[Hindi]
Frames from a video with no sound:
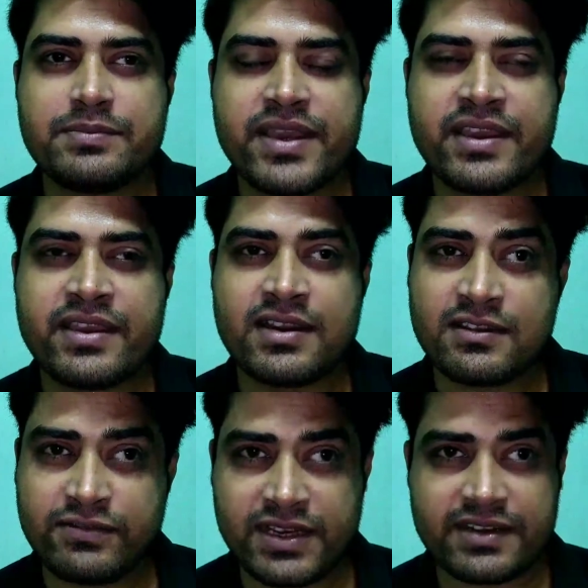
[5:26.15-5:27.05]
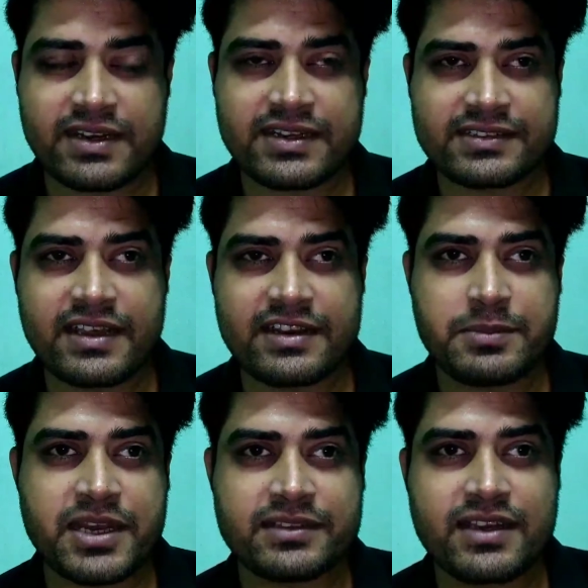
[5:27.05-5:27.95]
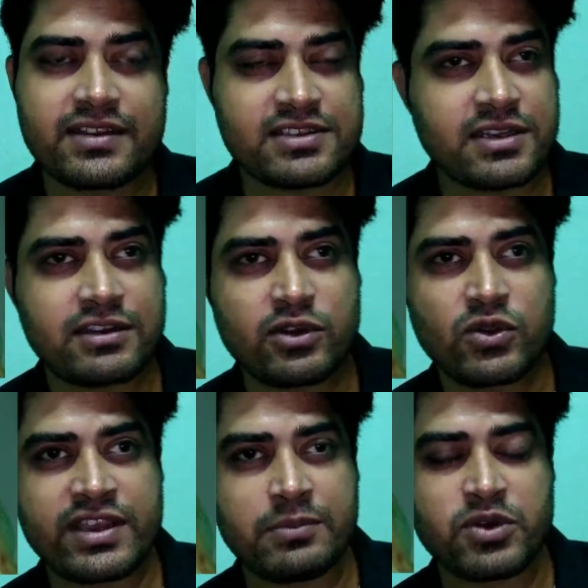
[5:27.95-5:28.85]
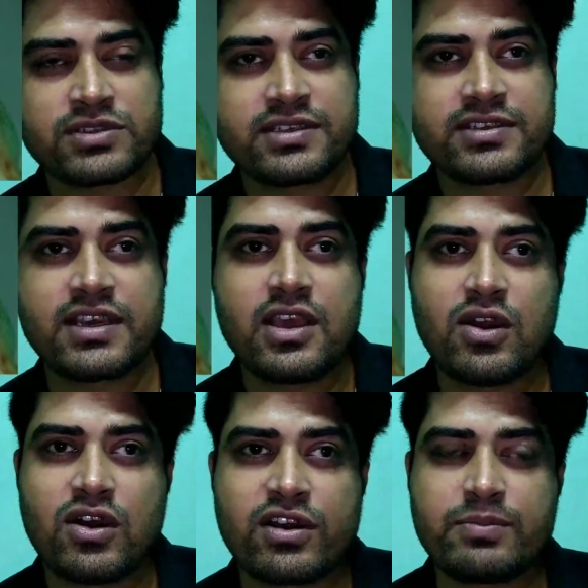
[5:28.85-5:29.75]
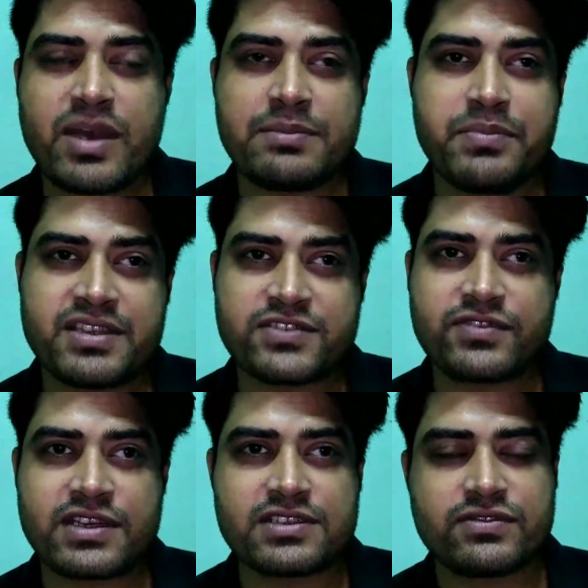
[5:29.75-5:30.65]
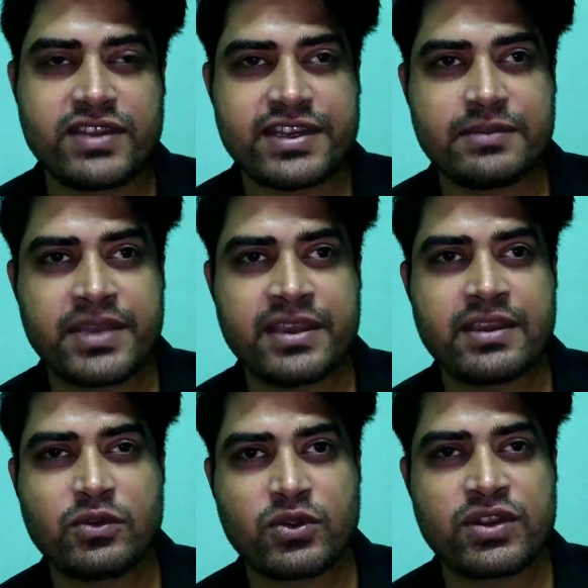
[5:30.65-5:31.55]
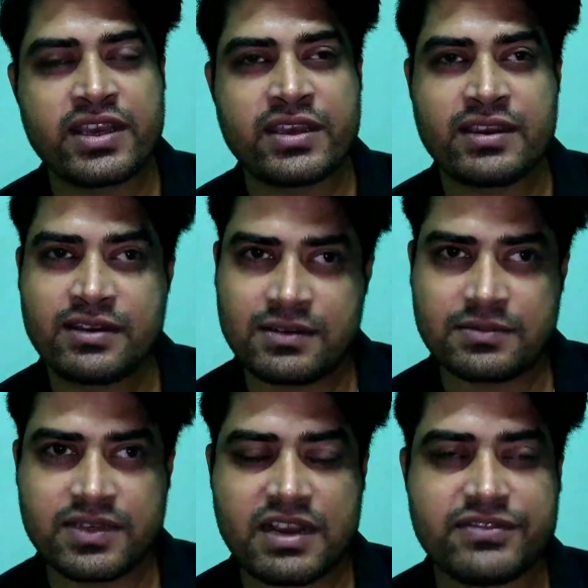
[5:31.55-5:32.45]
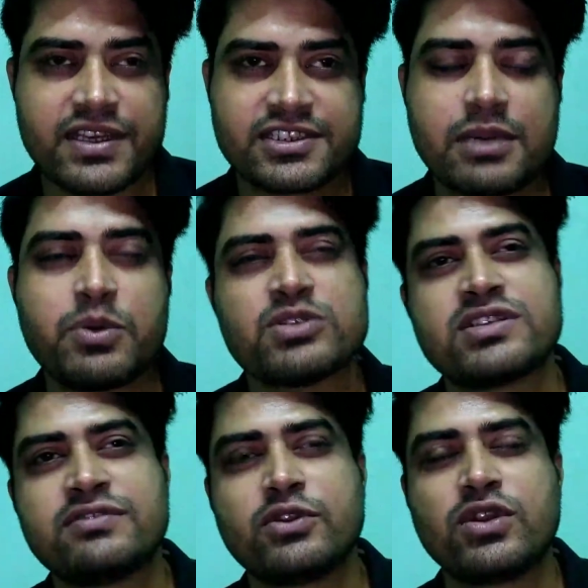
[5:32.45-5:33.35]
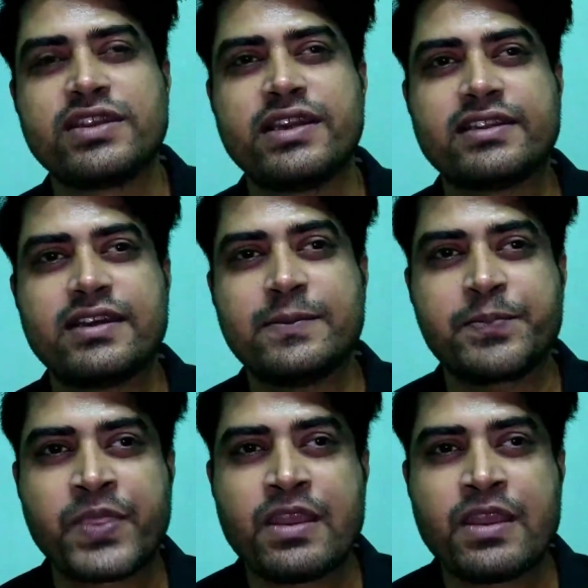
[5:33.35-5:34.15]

में विलन का किरदार निभाया था रशल क्रो के अपोजिट और माय बेस्ट फ्रेंड्स वेडिंग में उन्होंने काफ़ी अच्छा पॉजिटिव रोल किया था